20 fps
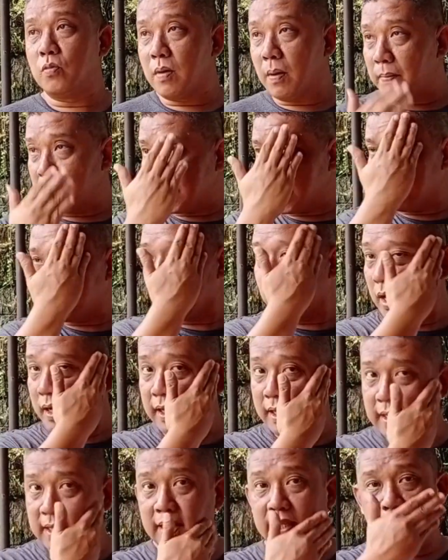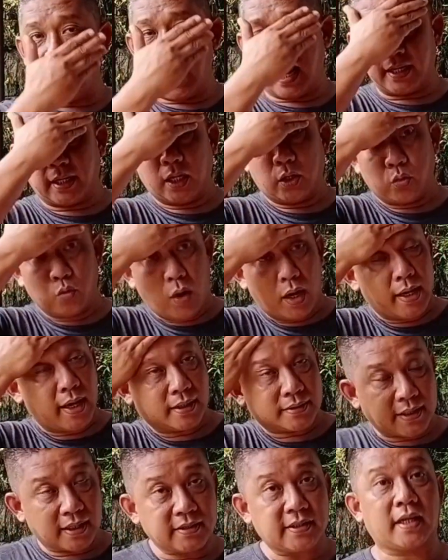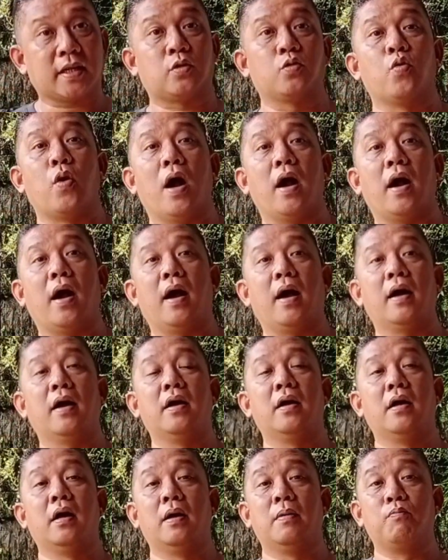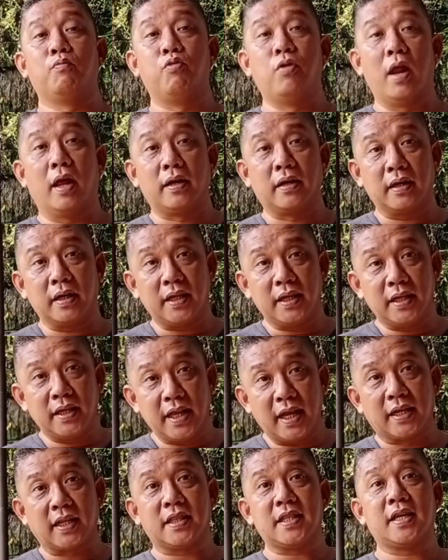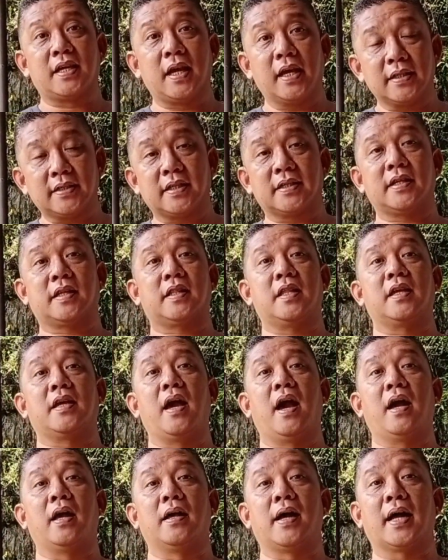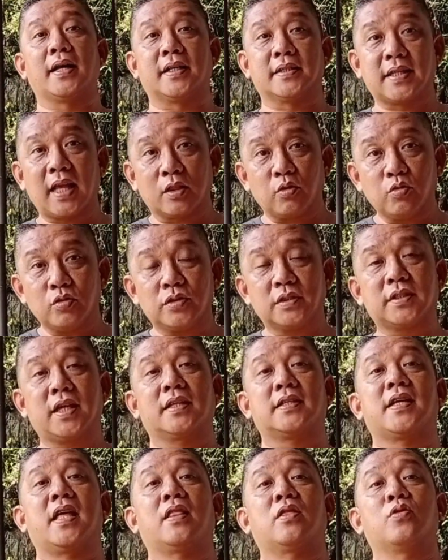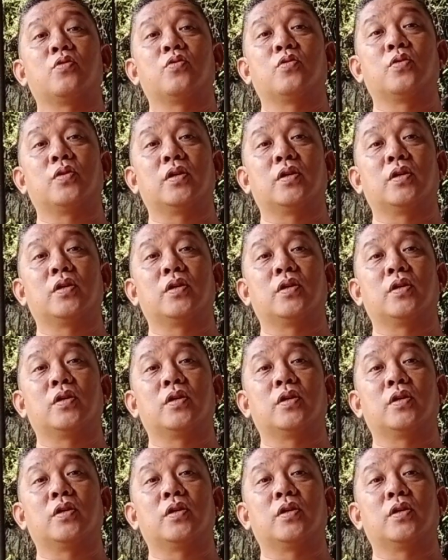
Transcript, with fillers: umpamanya bulan ini ada dua ya saya share dua bulan ini ada tiga ya saya share tiga ada satu saya share satu